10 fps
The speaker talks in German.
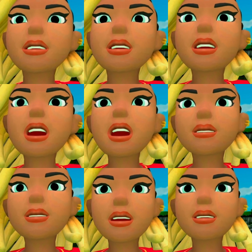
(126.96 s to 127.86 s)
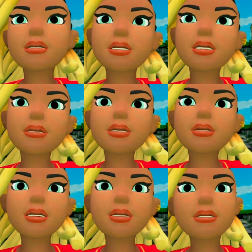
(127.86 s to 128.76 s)
Dann werden viele von
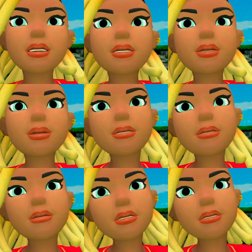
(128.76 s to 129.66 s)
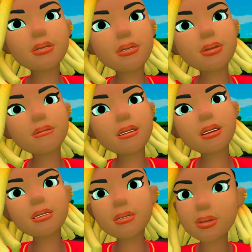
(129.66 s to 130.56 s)
euch angeklagt und
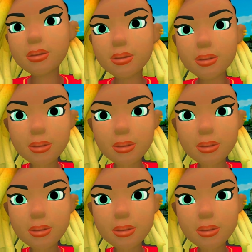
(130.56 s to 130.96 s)
verurteilt werden.